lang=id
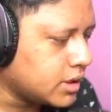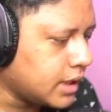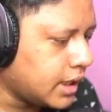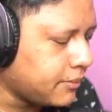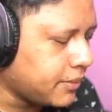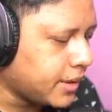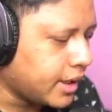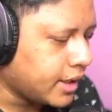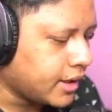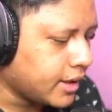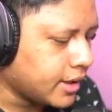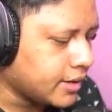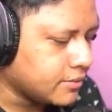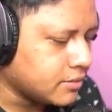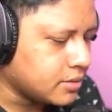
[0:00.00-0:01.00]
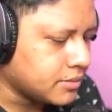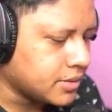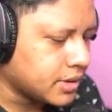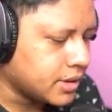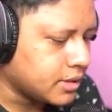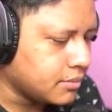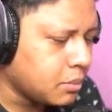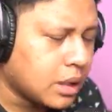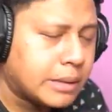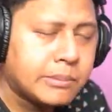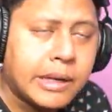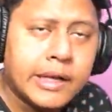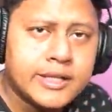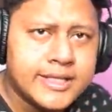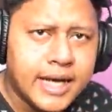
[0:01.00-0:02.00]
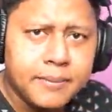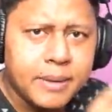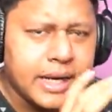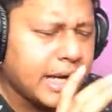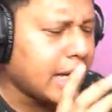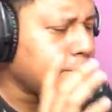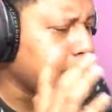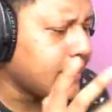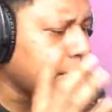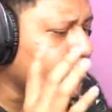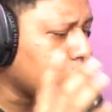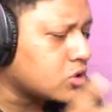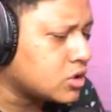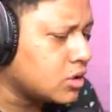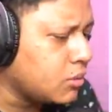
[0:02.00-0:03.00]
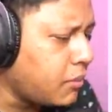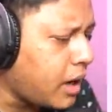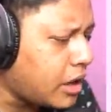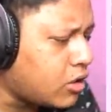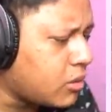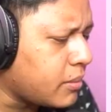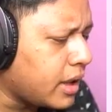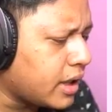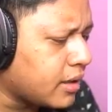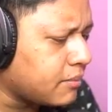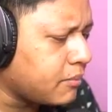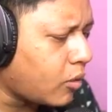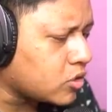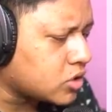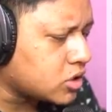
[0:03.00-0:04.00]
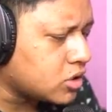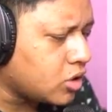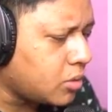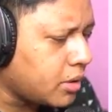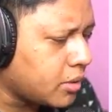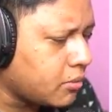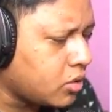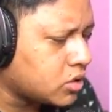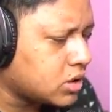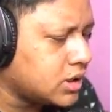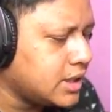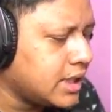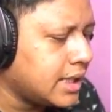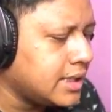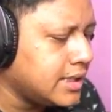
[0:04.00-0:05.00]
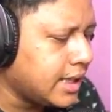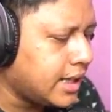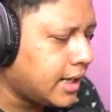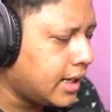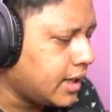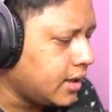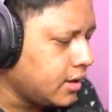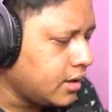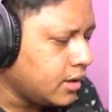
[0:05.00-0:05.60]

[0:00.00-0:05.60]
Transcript: lapeang ya teman-teman ya. Ba ba jangan pada ngemosi lu bang kok banyak boti kok banyak boti. Ya iyalah.